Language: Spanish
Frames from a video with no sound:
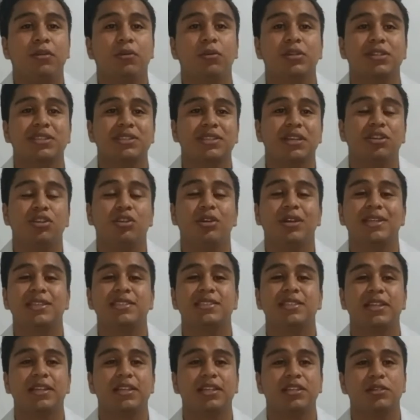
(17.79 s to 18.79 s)
cursando el
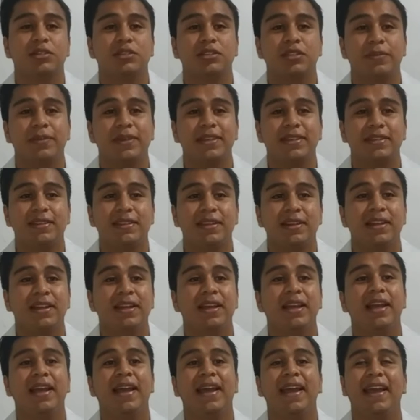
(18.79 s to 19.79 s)
sexto semestre
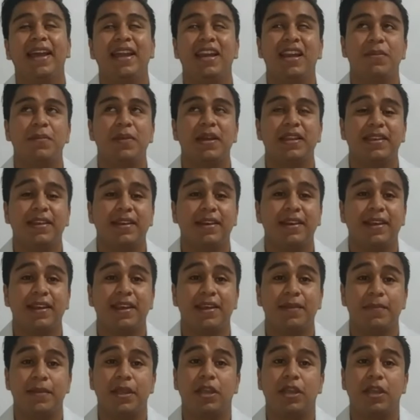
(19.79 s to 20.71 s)
en la materia de